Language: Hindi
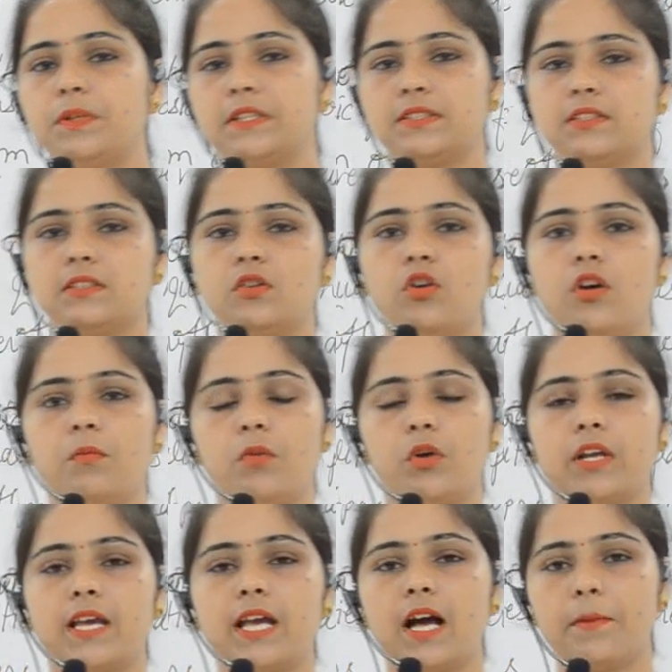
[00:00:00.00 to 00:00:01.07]
पर्सन को हम
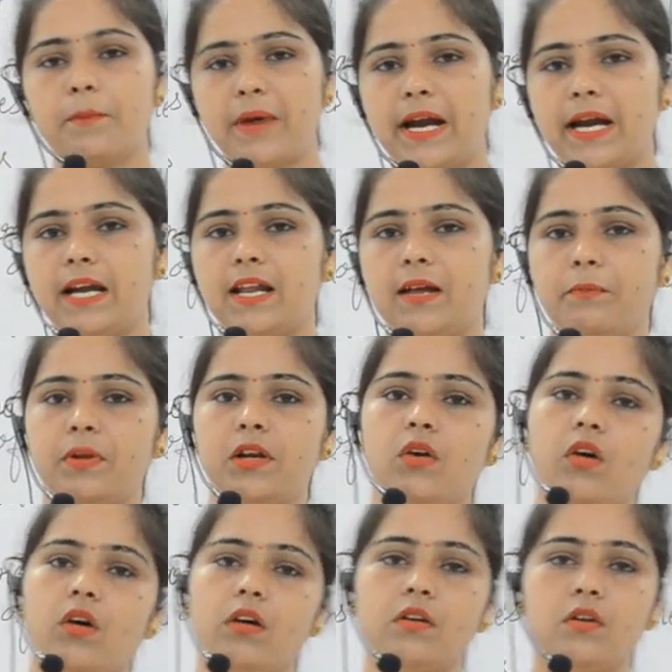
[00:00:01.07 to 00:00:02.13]
बोलेंगे अ बैड एप्पल
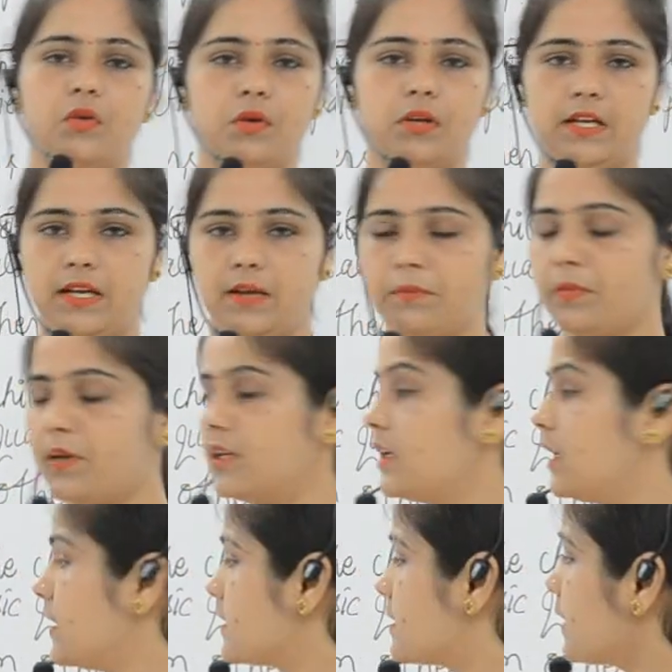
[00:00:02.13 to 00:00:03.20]
और रोटन एप्पल
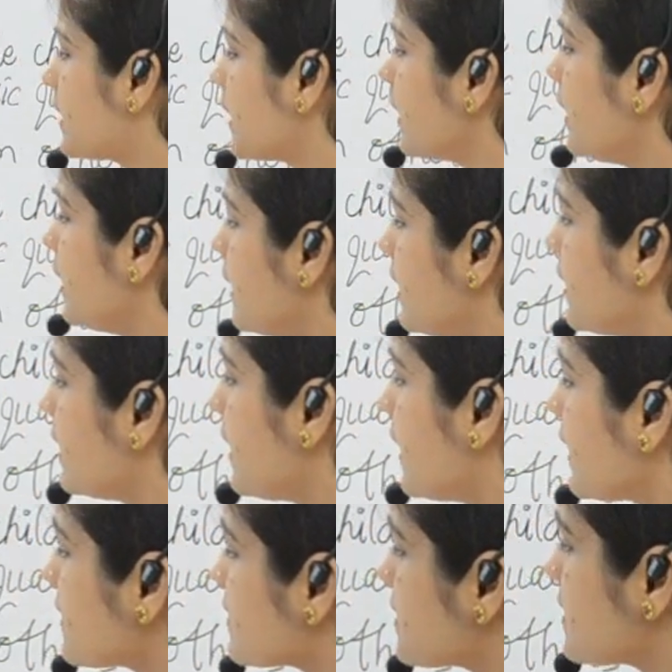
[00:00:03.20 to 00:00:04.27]
ठीक है
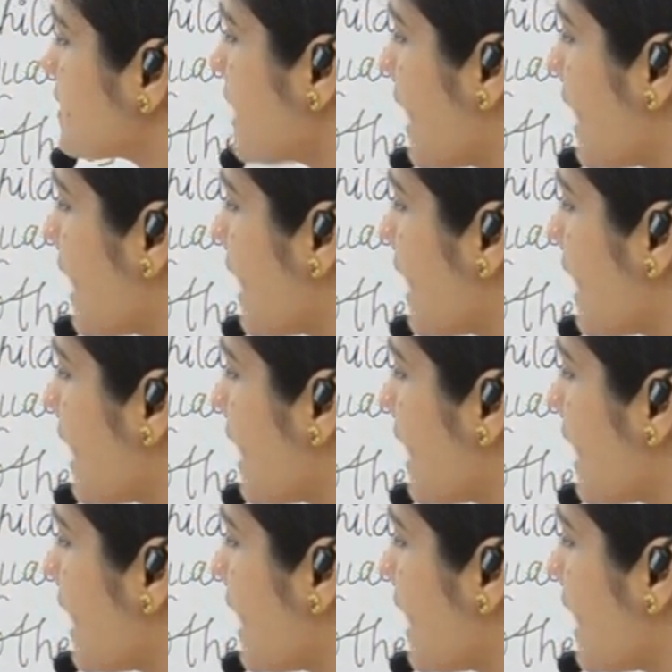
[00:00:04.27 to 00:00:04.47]
नेक्स्ट इज़